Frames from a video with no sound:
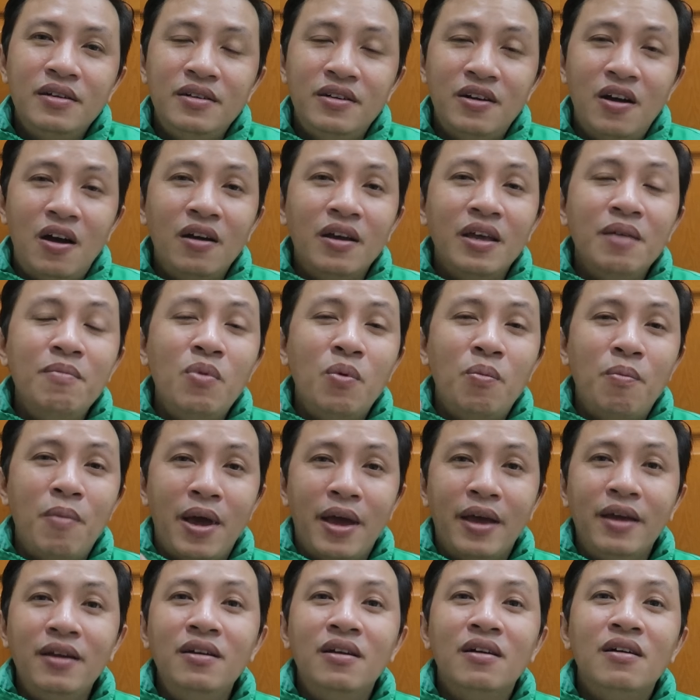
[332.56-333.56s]
Rồi thêm một
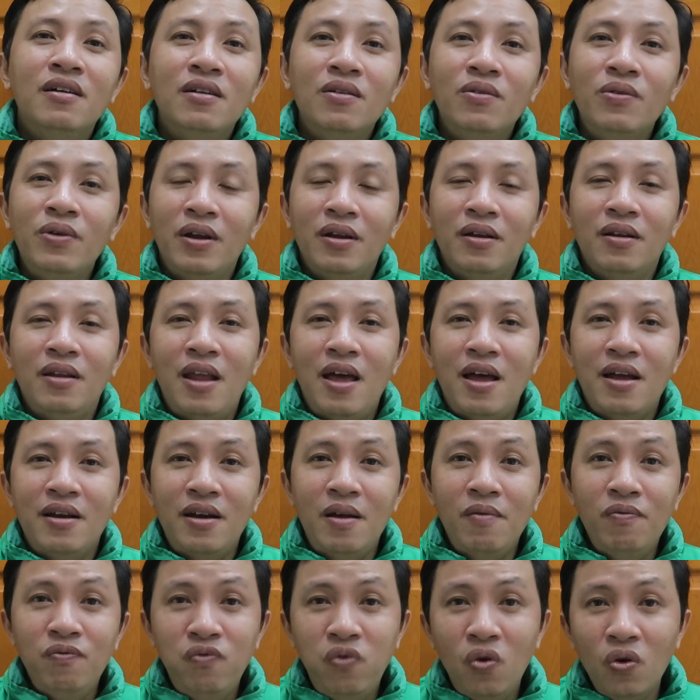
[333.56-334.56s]
mảng nữa là
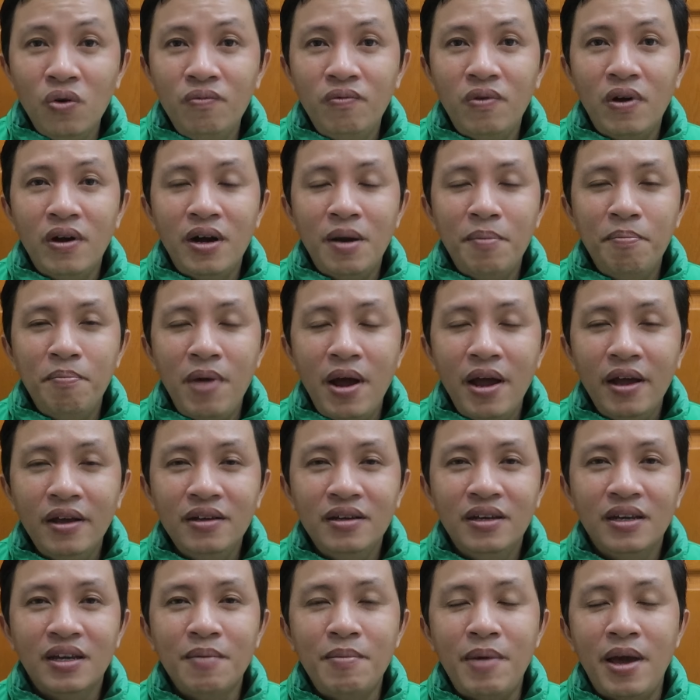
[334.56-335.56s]
GrabFood và GrabMart.
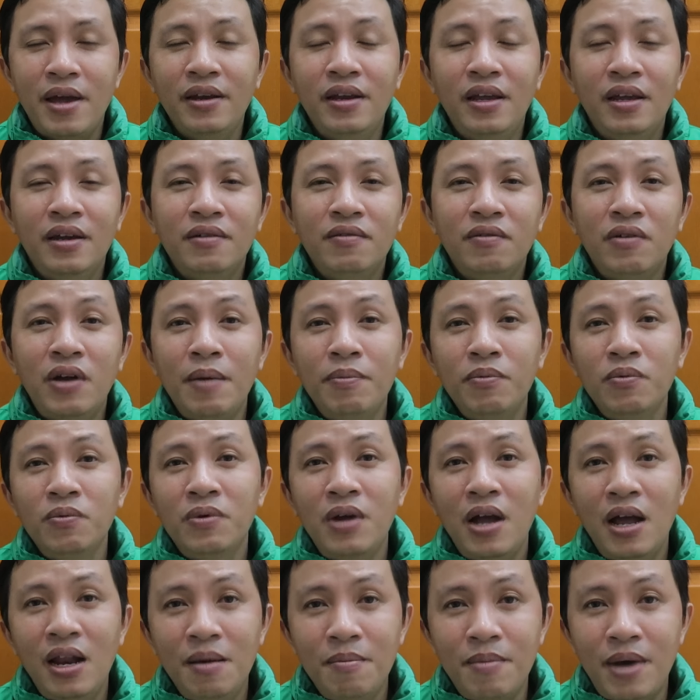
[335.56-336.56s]
Cái mảng này Grab cũng
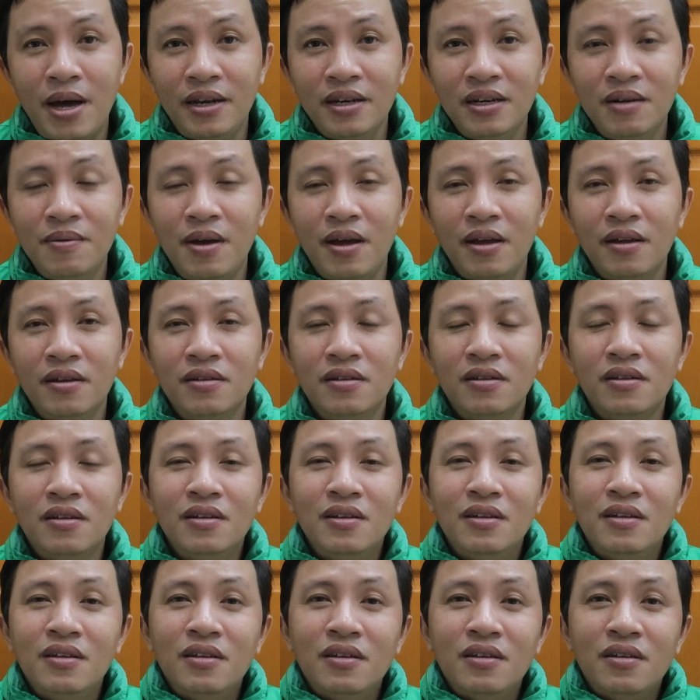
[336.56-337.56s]
khá là mạnh các bạn,
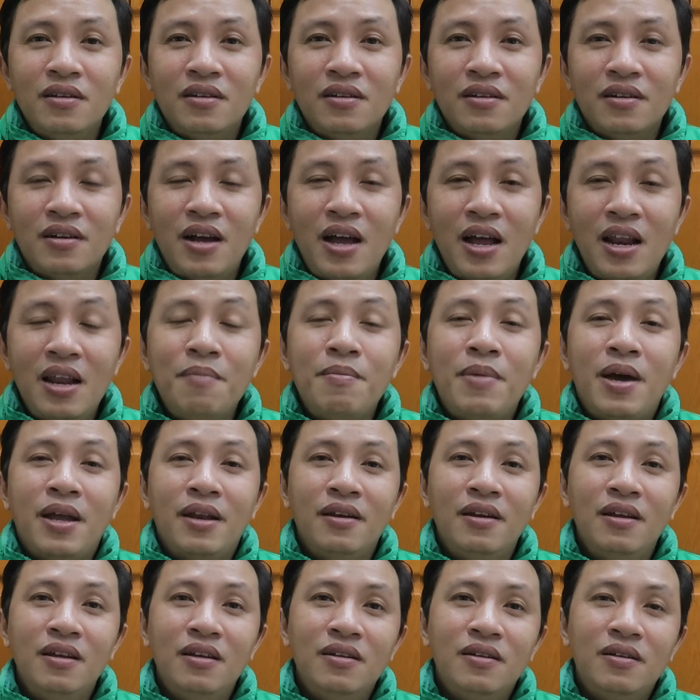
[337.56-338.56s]
khá là
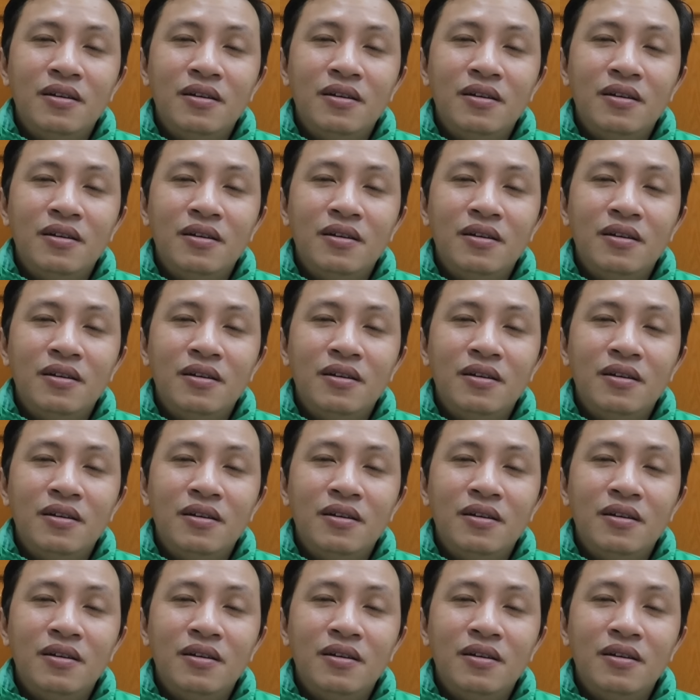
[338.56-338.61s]
mạnh.